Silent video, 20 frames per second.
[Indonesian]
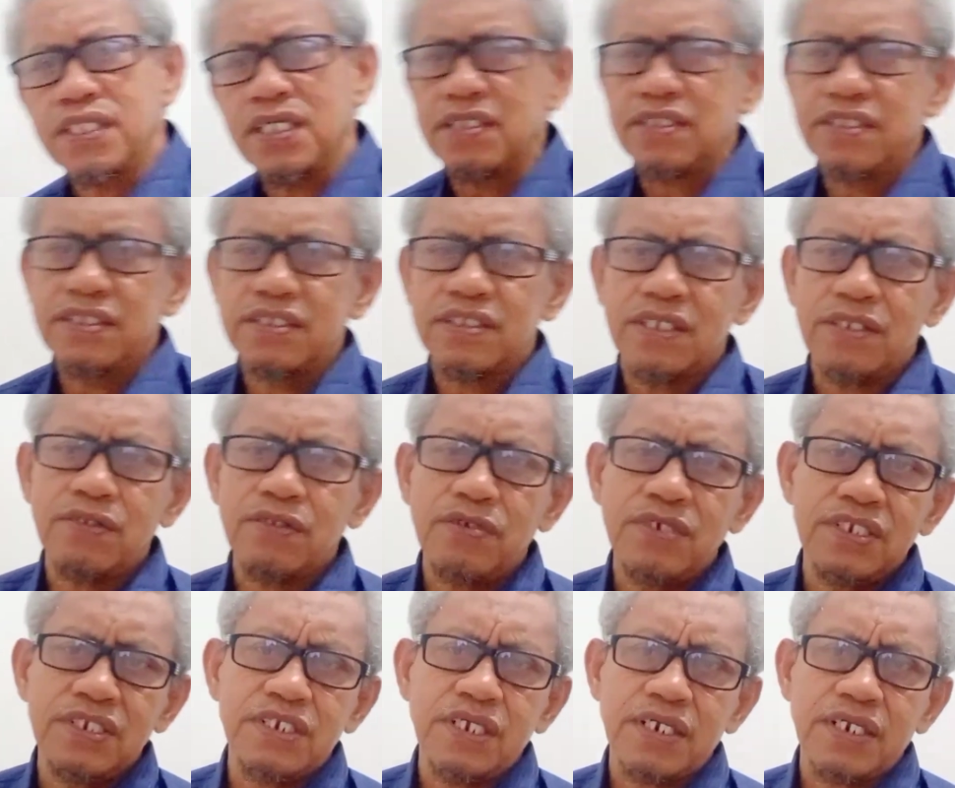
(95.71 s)
tesis, atau
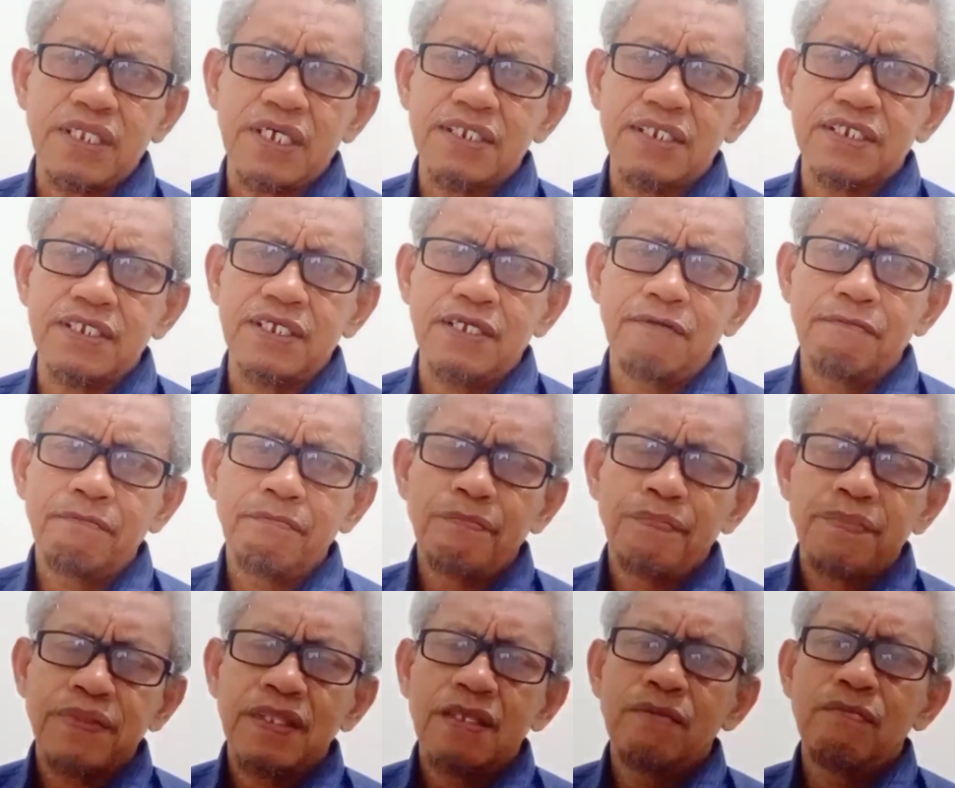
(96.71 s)
disertasi.
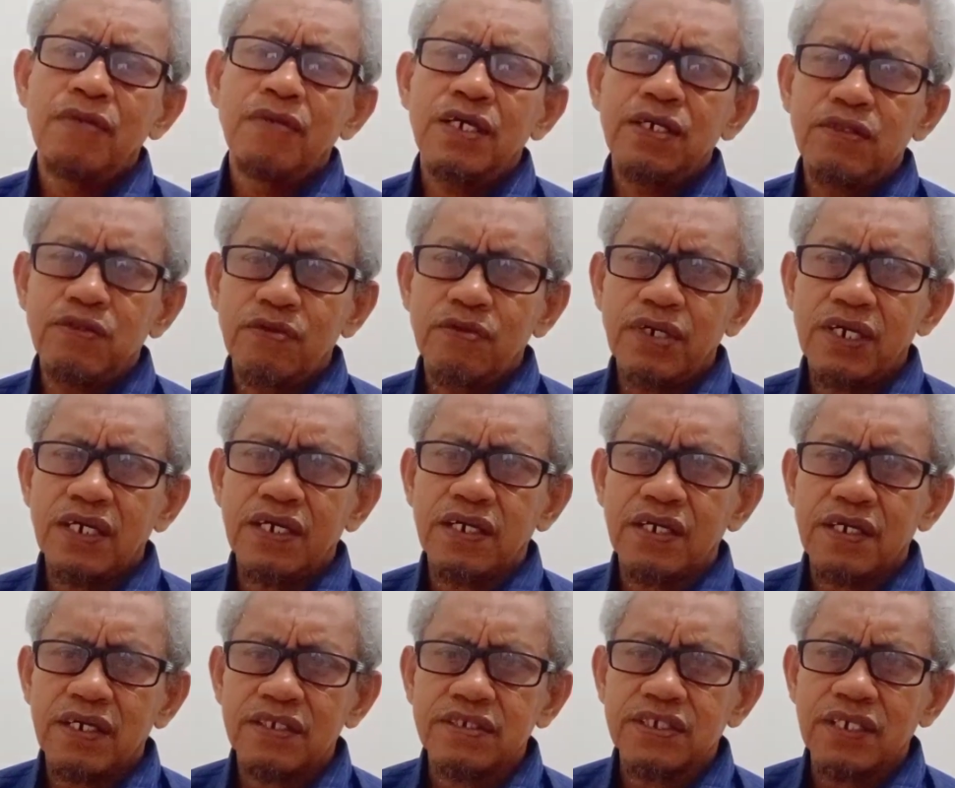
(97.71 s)
Begitu
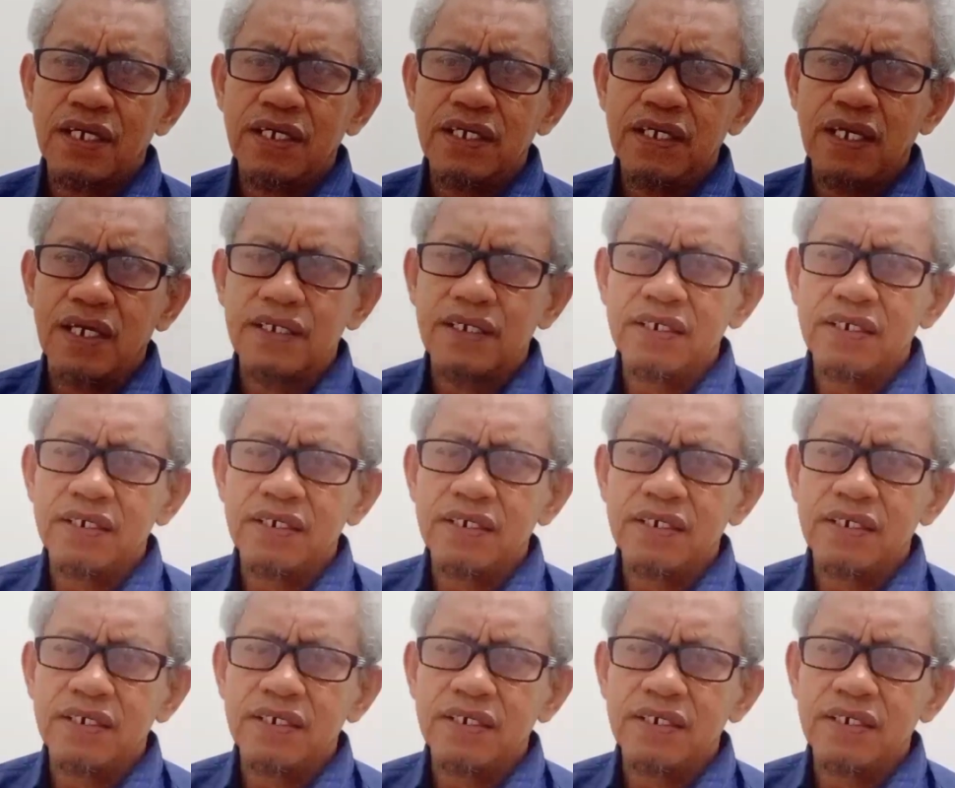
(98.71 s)
rekan-rekan sekalian.